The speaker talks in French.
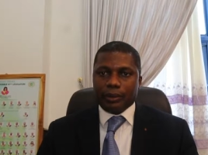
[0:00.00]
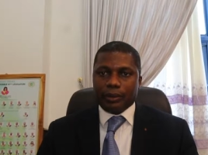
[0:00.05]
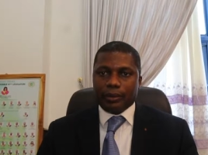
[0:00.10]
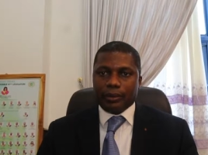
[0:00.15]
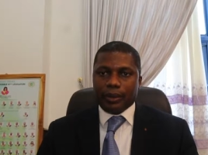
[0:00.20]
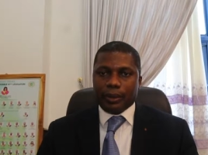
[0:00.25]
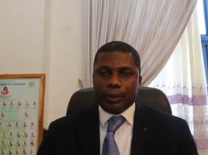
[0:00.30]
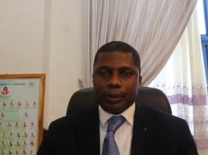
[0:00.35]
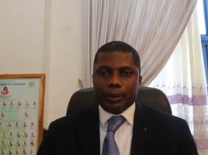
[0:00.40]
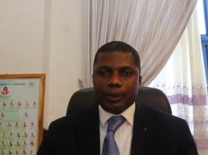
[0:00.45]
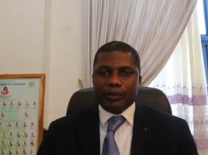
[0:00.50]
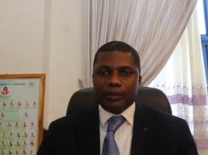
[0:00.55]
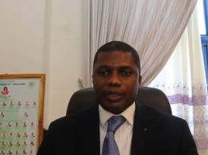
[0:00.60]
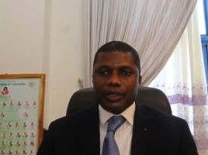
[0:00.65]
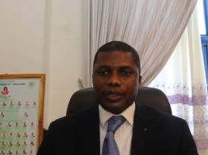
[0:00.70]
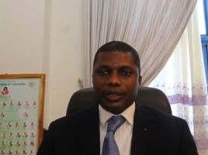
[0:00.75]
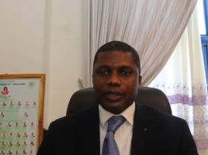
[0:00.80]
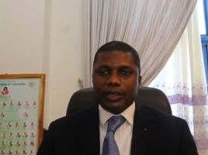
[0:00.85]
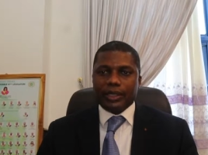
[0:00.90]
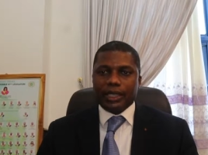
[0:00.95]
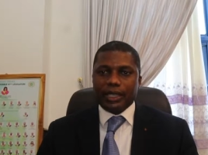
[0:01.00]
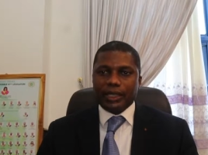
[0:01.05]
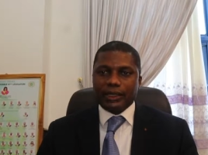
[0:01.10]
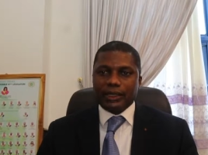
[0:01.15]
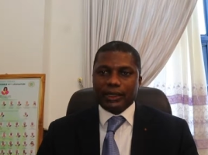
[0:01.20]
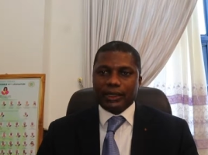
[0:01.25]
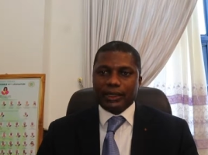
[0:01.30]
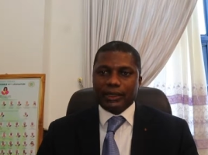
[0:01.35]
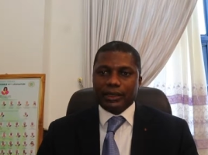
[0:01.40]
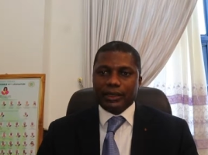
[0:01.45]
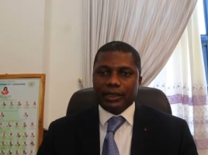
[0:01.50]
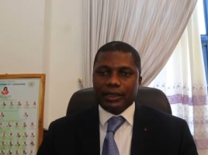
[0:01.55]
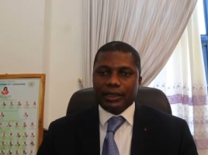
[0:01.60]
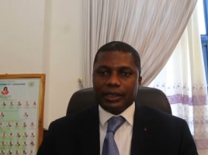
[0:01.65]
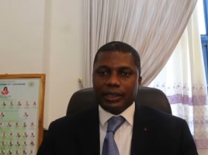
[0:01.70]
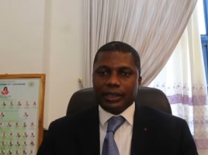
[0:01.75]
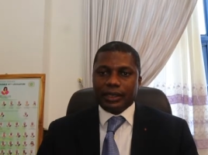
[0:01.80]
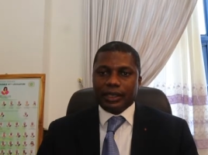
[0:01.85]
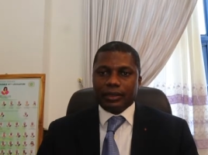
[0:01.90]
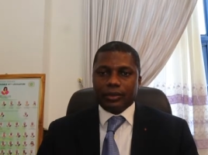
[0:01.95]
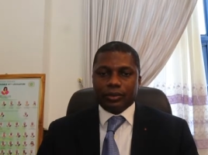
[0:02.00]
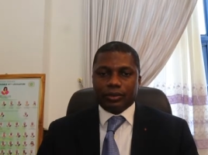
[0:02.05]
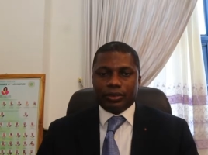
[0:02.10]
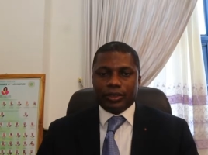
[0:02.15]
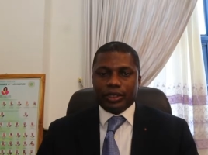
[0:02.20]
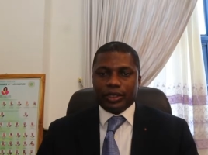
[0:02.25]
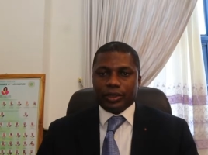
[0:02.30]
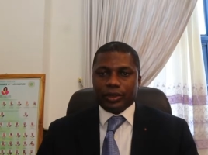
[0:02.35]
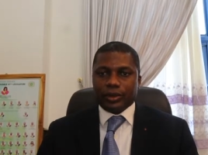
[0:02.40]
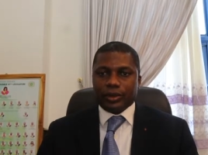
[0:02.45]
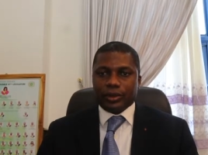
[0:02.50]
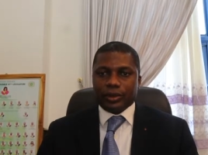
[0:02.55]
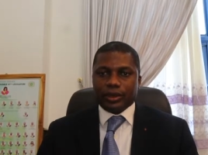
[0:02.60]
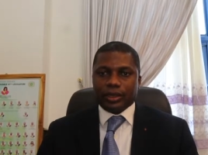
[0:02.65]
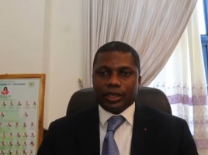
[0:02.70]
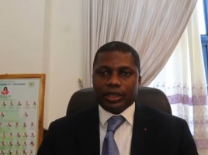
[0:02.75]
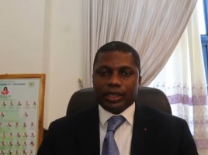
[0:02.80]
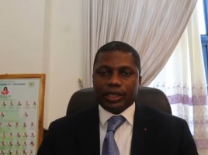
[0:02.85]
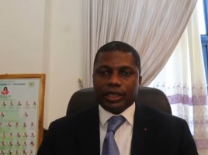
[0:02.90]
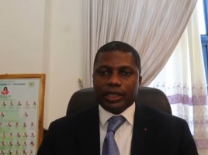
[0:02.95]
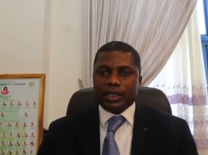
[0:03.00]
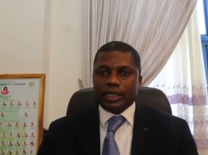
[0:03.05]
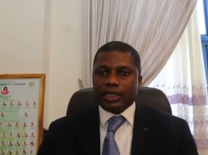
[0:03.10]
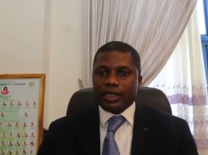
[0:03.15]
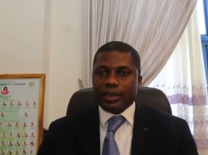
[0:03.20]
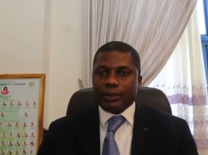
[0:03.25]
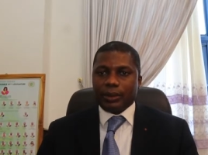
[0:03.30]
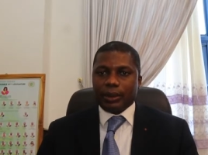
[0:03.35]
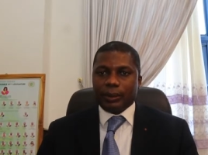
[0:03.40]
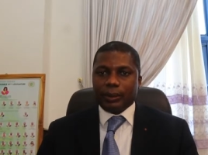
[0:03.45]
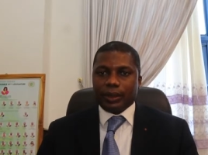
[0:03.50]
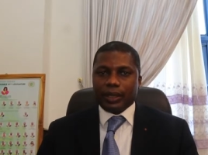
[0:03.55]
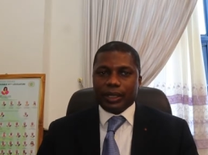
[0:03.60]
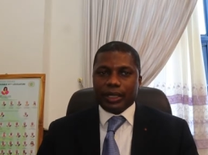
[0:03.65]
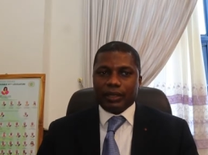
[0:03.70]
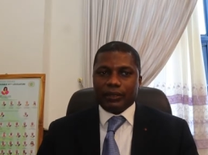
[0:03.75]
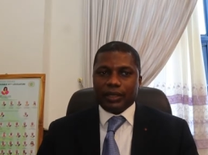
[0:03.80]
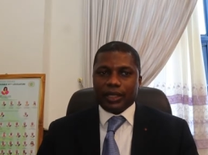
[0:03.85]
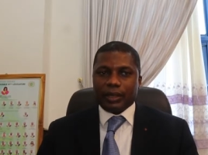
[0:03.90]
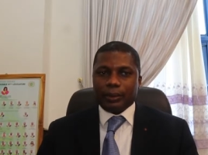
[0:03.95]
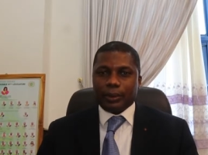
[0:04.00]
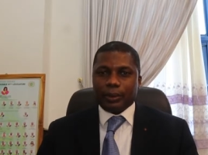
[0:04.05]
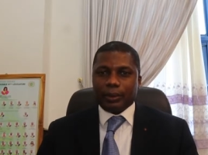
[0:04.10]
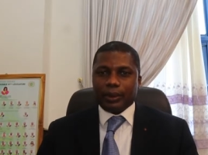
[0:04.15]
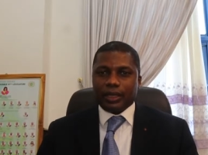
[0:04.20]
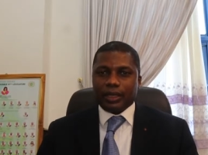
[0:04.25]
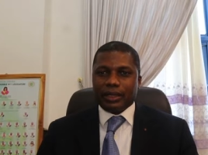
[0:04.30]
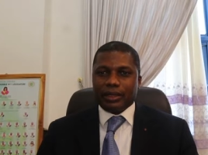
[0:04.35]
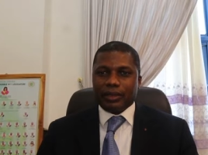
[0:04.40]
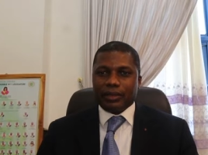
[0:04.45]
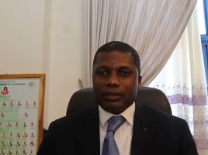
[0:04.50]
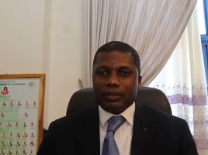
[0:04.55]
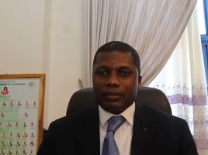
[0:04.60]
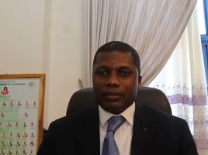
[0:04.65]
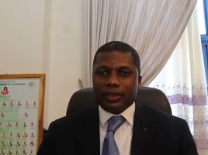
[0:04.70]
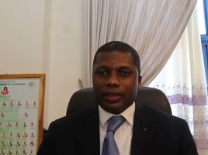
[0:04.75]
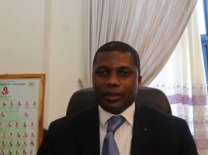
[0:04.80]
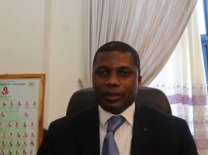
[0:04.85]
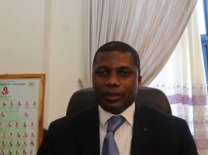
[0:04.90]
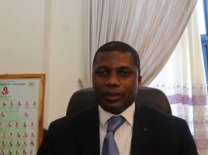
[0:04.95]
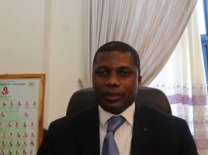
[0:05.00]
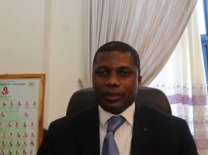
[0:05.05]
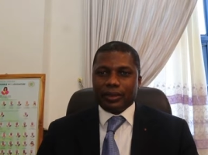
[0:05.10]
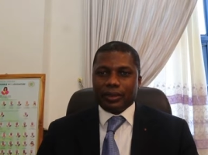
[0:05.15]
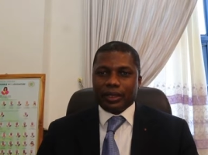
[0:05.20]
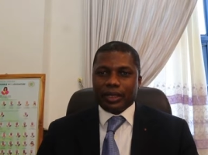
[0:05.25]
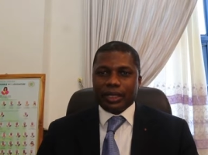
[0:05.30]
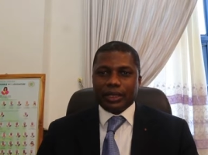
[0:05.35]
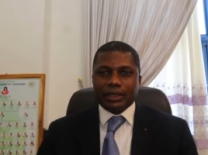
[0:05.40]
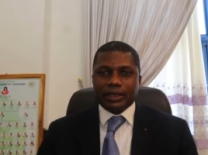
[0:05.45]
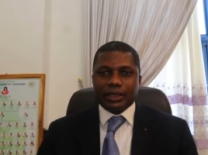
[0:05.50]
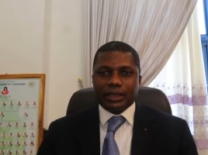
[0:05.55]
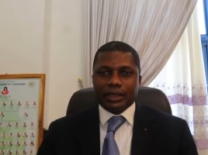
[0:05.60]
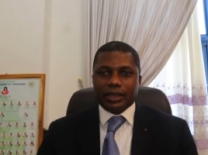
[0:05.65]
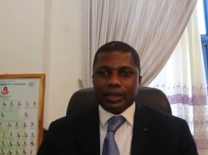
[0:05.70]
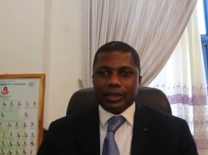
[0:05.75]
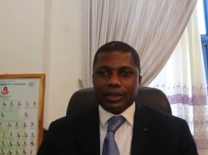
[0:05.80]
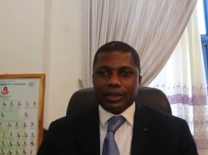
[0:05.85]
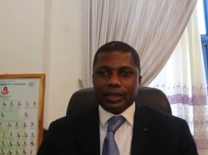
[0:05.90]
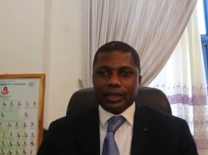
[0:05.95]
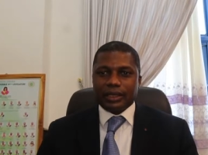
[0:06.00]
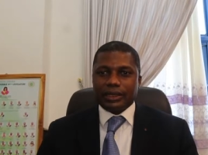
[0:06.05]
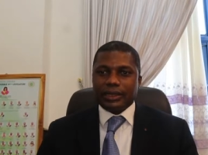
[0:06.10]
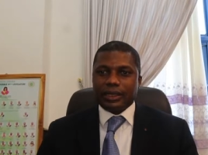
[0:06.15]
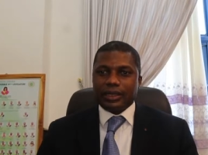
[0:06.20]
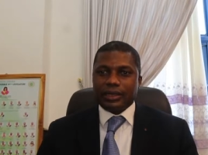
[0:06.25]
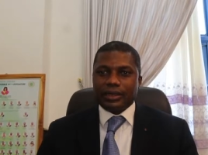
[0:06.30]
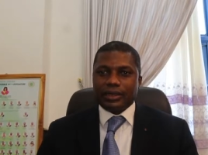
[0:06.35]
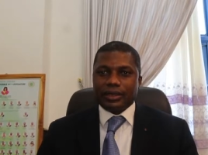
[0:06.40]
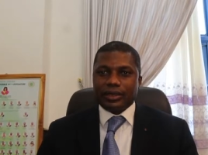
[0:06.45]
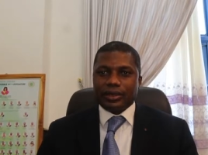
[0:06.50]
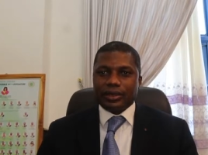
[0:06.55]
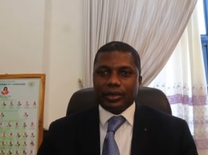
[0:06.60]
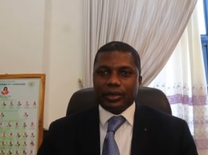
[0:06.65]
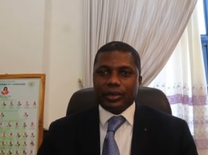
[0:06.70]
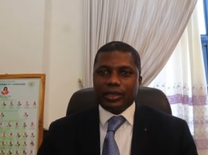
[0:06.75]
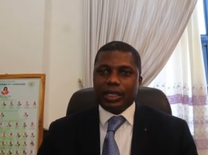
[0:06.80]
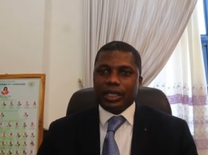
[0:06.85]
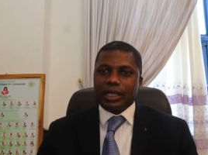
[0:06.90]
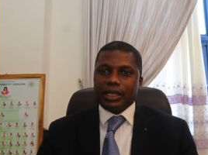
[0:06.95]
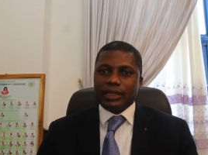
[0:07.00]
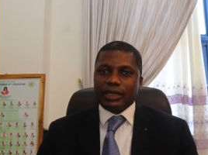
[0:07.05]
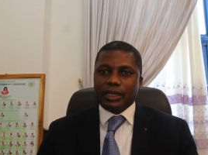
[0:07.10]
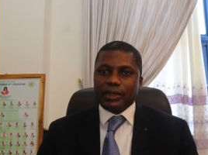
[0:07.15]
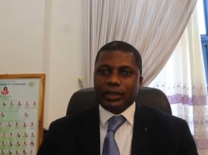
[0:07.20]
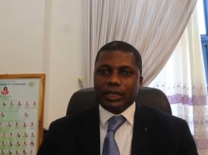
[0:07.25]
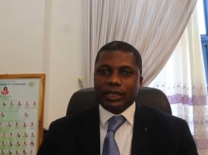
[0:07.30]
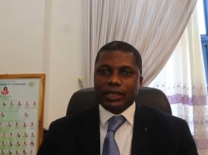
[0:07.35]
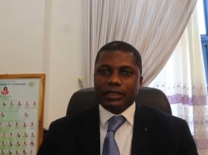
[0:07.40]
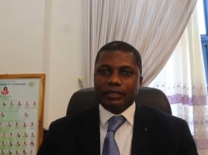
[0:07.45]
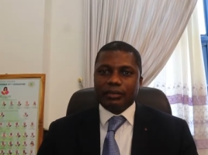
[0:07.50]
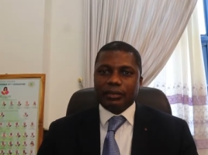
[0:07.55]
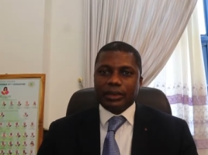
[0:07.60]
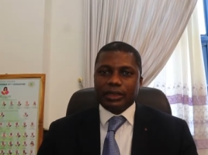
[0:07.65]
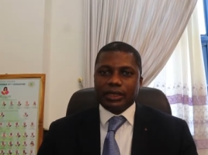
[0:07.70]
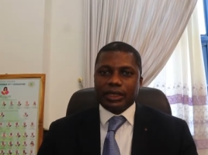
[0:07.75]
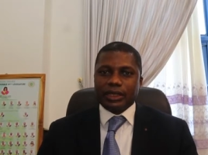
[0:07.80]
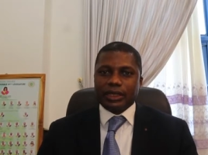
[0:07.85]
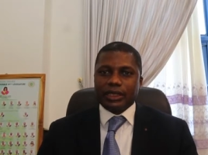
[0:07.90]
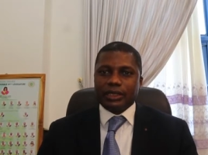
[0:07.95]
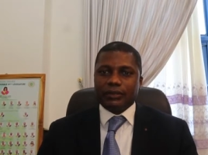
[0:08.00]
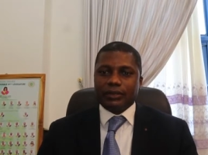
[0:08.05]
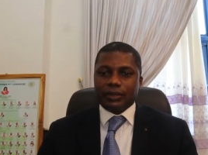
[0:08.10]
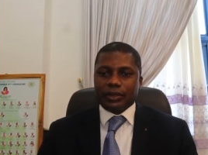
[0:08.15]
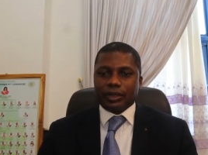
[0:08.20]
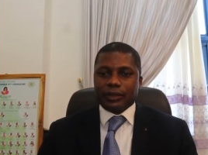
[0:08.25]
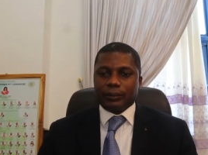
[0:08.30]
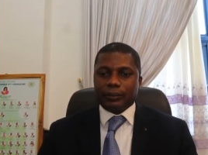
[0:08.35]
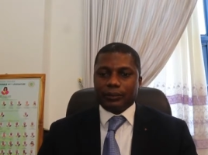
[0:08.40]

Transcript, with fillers: à peu près 21 textes et nous finissons au 31 décembre après avec à peu près 22 textes en instance. Donc c'est relativement satisfaisant.